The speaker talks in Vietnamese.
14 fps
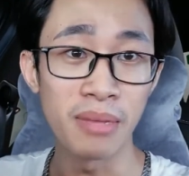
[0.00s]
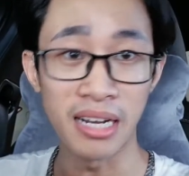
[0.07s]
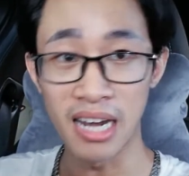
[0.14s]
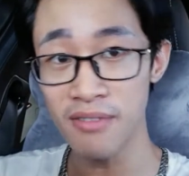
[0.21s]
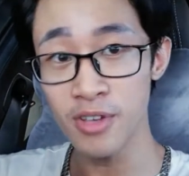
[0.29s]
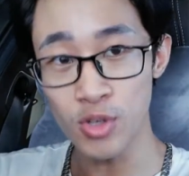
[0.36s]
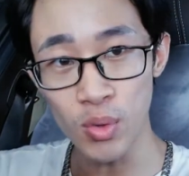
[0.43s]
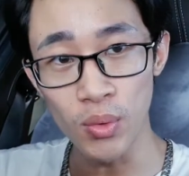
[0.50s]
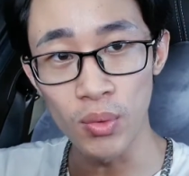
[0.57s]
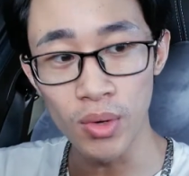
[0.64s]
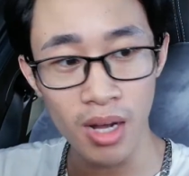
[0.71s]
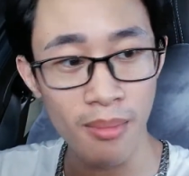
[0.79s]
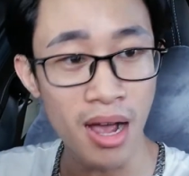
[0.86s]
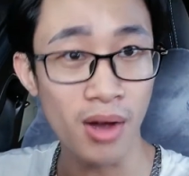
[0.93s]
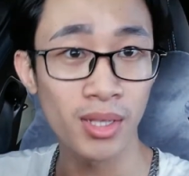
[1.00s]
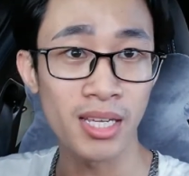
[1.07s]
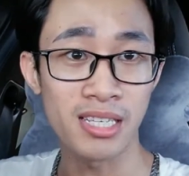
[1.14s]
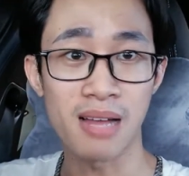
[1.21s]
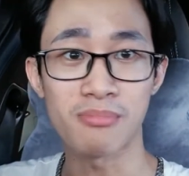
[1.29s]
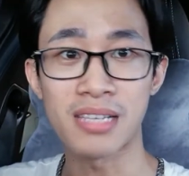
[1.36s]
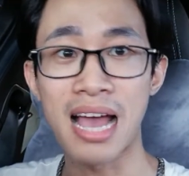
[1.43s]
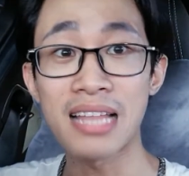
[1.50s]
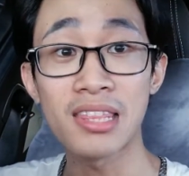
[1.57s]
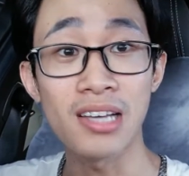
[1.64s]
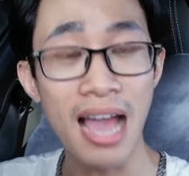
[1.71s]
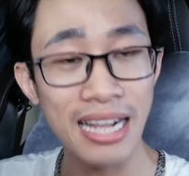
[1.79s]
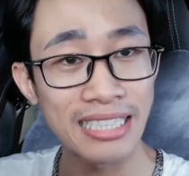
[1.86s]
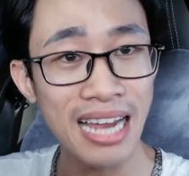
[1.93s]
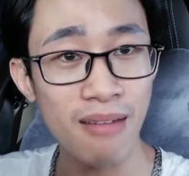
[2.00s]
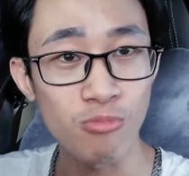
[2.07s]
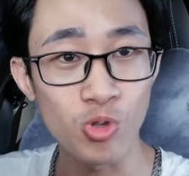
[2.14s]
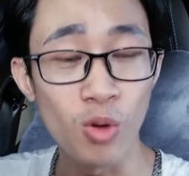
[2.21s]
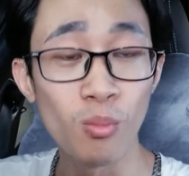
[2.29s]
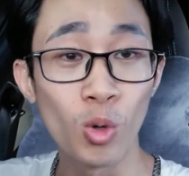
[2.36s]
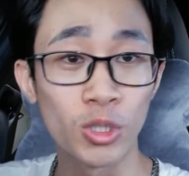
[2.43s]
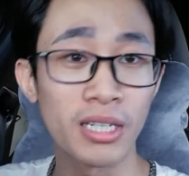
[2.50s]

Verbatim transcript: mình lấy ví dụ các bạn có thể giảm giá từ 200 xuống